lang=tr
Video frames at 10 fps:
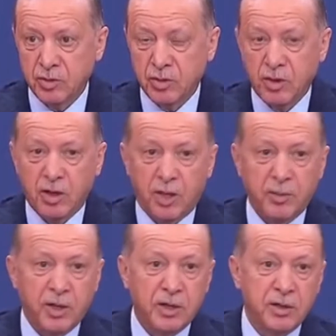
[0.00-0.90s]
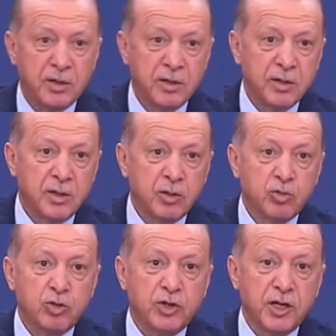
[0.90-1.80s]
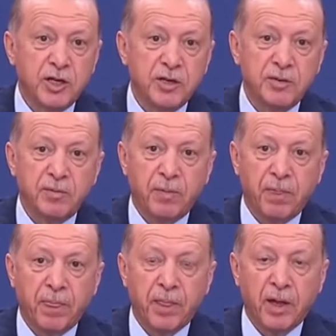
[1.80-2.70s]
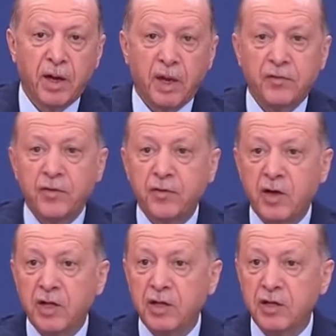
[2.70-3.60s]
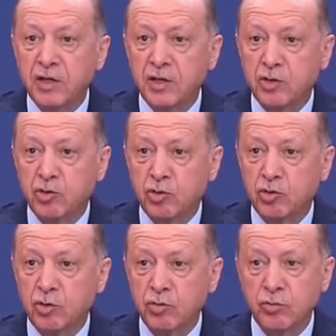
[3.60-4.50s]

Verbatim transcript: Ama Rusya'yı hafife alanlara da söylüyorum.